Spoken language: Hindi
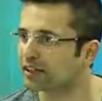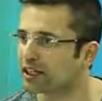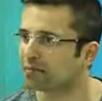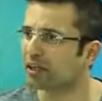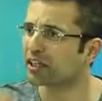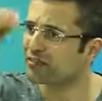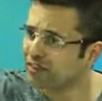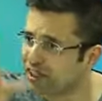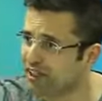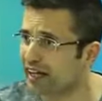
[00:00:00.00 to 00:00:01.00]
ये मन की
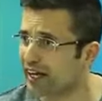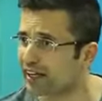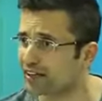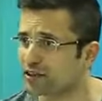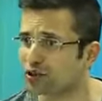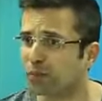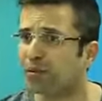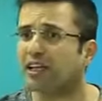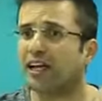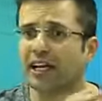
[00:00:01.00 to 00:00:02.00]
फितरत है जिसको
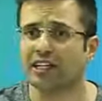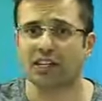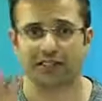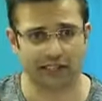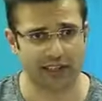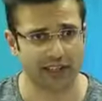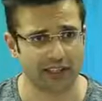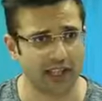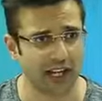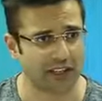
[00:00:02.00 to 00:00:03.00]
बदला नहीं जा सकता
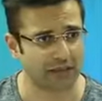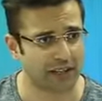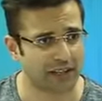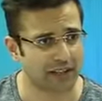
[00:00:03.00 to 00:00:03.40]
किसी हालत में